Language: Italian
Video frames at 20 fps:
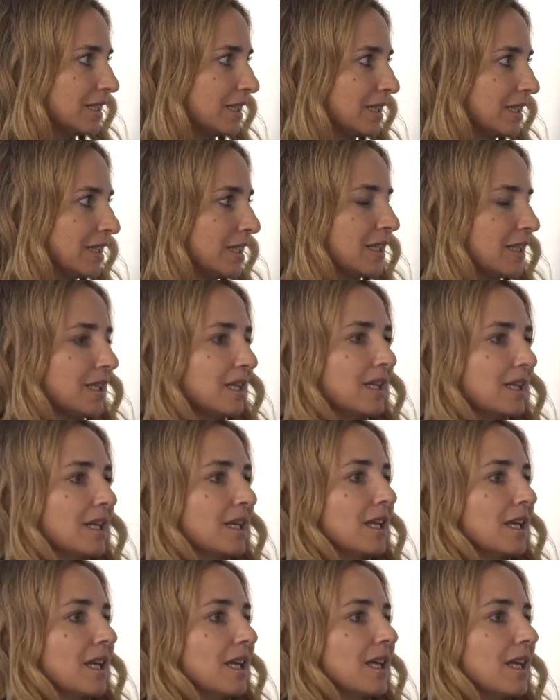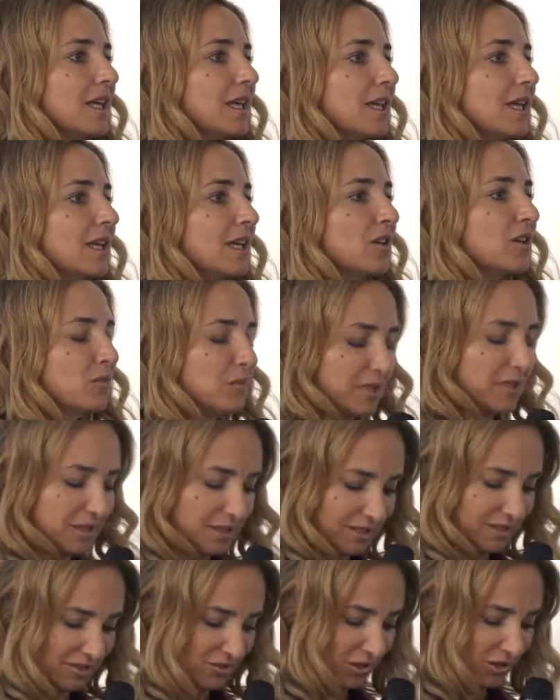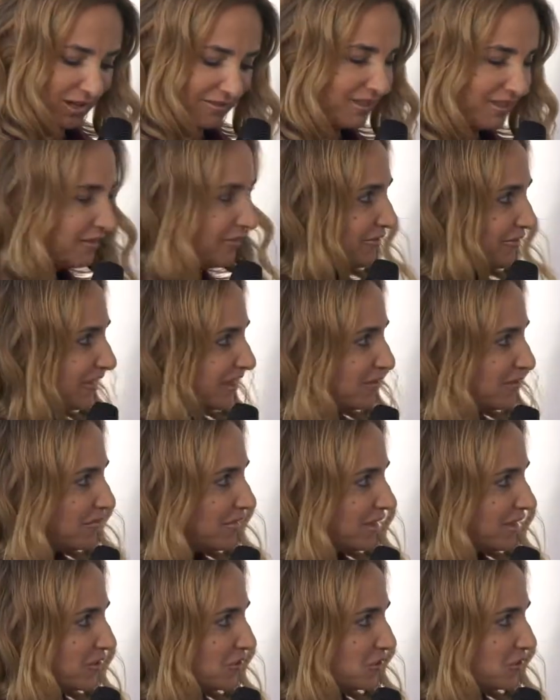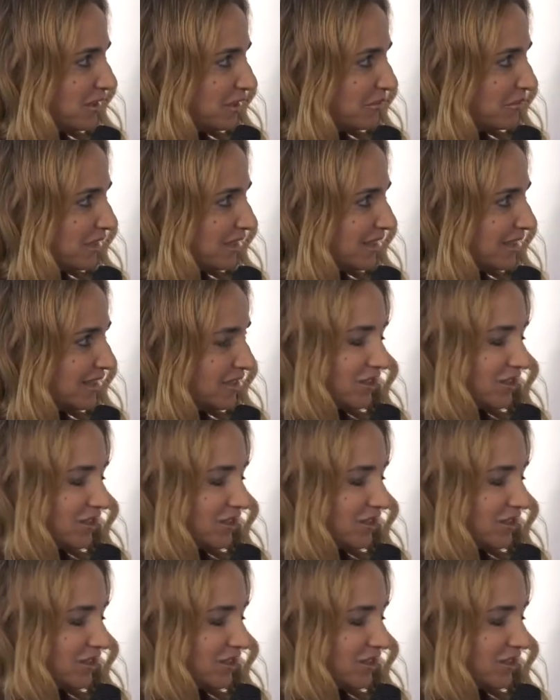ah. eh, come si intitolava il film? Aiutami. Io e lei.